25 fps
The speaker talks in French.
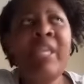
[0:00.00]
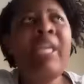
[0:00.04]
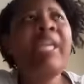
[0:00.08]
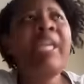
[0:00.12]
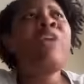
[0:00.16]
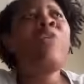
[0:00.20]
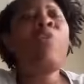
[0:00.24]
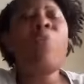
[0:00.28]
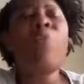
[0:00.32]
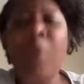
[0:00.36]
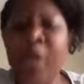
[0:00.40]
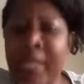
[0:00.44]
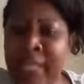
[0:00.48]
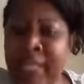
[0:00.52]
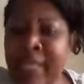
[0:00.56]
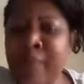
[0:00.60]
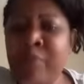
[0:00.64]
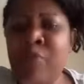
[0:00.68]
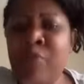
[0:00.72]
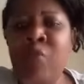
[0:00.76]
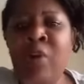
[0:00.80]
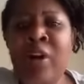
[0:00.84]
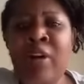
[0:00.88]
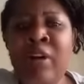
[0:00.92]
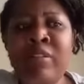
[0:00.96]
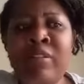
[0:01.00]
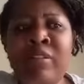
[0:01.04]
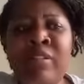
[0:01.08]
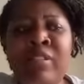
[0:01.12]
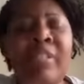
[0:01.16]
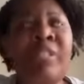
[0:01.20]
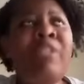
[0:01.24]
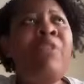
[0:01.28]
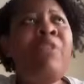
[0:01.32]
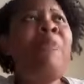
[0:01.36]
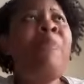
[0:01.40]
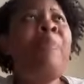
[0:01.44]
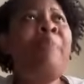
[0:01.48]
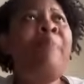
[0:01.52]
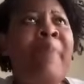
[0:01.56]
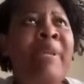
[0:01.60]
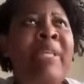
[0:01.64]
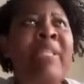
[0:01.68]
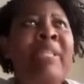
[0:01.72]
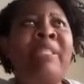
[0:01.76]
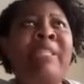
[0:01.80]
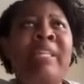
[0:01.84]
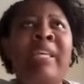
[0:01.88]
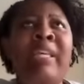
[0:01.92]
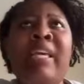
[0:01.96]
Et croyez-moi, si en
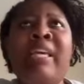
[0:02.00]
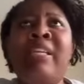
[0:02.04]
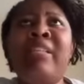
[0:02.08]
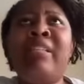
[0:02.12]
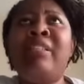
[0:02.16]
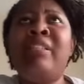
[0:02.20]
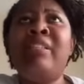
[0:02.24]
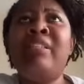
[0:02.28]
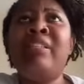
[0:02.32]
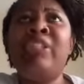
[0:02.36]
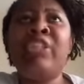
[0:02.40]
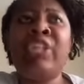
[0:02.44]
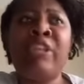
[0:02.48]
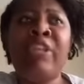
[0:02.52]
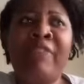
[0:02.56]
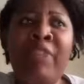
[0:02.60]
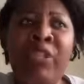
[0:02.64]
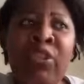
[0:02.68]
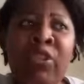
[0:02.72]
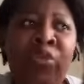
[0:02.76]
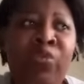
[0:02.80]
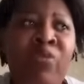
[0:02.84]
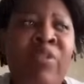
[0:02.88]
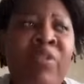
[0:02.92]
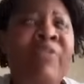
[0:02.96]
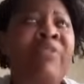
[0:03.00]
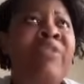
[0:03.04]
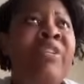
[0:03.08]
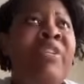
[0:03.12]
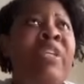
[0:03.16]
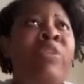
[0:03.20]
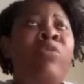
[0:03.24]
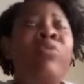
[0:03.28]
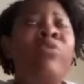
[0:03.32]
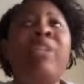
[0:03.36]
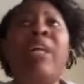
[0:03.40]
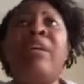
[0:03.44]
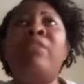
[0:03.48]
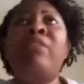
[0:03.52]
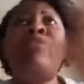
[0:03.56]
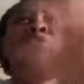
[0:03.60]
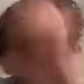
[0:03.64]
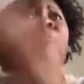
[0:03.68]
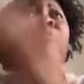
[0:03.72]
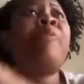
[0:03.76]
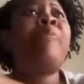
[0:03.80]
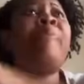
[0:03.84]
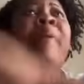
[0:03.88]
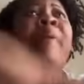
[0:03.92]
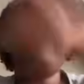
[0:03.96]
plein direct, j'avais suivi, je
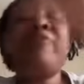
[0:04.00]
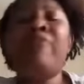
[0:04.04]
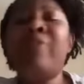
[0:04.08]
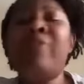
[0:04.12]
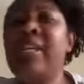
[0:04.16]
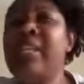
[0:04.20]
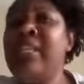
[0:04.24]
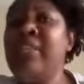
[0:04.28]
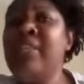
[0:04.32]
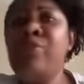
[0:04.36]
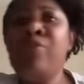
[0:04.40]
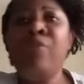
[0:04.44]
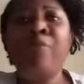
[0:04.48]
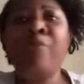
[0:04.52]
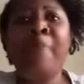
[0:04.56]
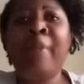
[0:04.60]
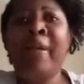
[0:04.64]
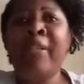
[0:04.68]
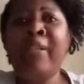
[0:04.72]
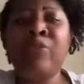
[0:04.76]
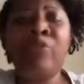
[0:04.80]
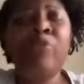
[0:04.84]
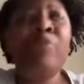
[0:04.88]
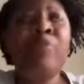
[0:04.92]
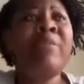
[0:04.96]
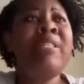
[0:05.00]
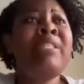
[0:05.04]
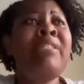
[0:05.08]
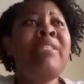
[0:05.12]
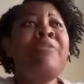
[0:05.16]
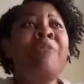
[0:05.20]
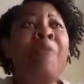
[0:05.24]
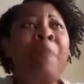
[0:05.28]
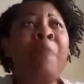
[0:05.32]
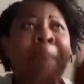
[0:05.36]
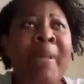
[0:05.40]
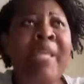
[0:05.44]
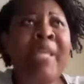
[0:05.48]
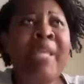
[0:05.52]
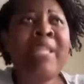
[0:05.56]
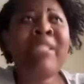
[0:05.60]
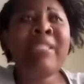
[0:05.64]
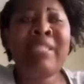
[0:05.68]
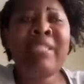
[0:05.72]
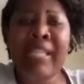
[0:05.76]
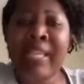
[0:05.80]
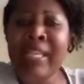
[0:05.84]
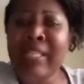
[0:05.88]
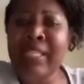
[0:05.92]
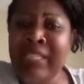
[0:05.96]
ne peux pas avoir les yeux partout, mais si en plein
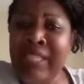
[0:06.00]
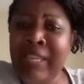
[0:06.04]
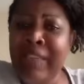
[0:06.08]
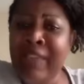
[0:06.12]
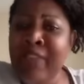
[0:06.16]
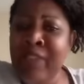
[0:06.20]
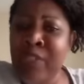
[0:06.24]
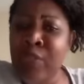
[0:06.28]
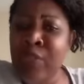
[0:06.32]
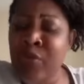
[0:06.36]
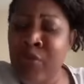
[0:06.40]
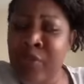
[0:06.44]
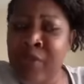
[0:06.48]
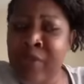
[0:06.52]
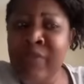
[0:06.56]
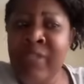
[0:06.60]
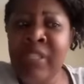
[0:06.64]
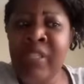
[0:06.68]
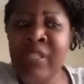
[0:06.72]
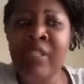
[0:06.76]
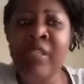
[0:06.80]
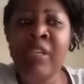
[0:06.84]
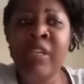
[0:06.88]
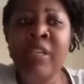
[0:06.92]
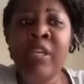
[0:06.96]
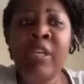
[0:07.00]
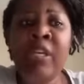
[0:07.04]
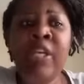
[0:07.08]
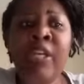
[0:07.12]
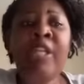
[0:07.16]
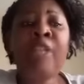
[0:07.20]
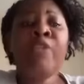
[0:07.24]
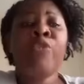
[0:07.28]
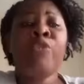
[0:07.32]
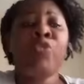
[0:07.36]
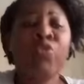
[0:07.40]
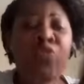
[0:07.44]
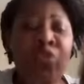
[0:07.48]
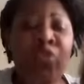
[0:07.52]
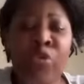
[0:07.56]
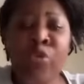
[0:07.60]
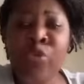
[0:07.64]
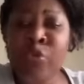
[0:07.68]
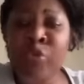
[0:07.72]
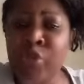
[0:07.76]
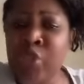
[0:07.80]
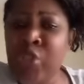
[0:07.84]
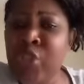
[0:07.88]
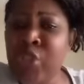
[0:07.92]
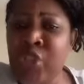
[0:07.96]
direct, j'avais suivi,
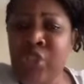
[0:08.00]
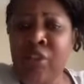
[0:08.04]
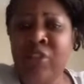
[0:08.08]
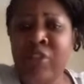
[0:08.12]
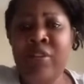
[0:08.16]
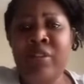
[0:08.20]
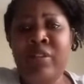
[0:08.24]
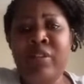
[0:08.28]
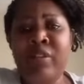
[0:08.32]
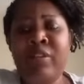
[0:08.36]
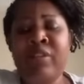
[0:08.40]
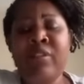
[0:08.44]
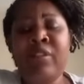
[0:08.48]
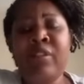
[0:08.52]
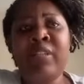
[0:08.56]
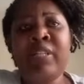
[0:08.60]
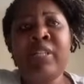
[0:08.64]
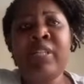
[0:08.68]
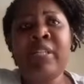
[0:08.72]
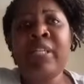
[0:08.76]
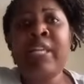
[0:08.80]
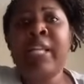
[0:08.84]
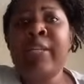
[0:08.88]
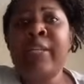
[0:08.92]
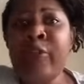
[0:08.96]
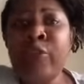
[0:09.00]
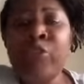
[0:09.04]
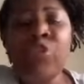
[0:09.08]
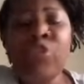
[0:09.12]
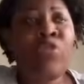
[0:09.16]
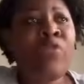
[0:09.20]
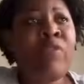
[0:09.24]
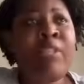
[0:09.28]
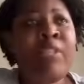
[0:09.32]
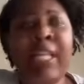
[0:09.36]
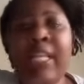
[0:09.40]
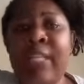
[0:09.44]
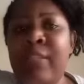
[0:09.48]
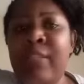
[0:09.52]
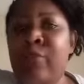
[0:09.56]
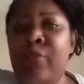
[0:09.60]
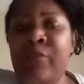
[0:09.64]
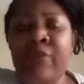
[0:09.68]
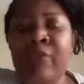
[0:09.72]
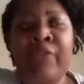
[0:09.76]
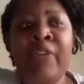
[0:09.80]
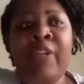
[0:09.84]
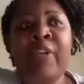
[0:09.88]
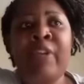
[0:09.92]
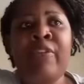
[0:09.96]
sur le champ, quelque chose allait se
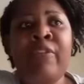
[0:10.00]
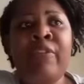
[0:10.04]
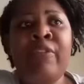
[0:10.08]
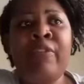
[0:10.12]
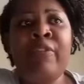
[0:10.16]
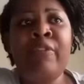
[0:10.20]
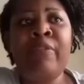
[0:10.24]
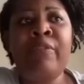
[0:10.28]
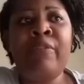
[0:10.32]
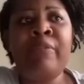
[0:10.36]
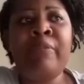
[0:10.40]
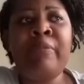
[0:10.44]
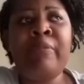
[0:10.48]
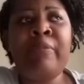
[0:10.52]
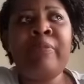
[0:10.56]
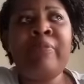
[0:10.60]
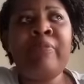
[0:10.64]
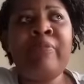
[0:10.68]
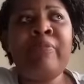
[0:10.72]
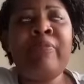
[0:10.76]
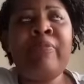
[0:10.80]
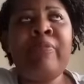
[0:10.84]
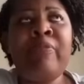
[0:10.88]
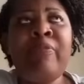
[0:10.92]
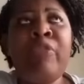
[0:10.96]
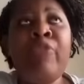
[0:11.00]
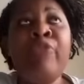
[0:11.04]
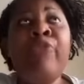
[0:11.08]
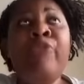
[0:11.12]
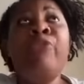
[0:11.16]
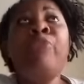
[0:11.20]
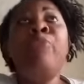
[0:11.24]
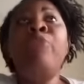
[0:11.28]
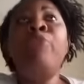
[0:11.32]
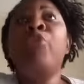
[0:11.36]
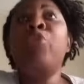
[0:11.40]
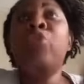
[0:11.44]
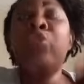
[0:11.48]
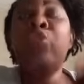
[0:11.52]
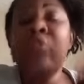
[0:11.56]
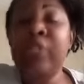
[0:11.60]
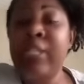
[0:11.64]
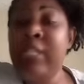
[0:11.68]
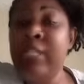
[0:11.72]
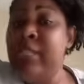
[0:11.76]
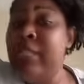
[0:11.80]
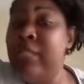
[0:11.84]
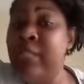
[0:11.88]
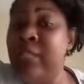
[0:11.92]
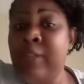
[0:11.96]
faire. Vous me
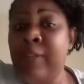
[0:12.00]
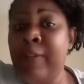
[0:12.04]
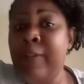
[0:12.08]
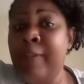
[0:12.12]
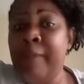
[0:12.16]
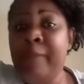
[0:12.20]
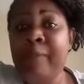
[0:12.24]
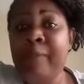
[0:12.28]
connaissez.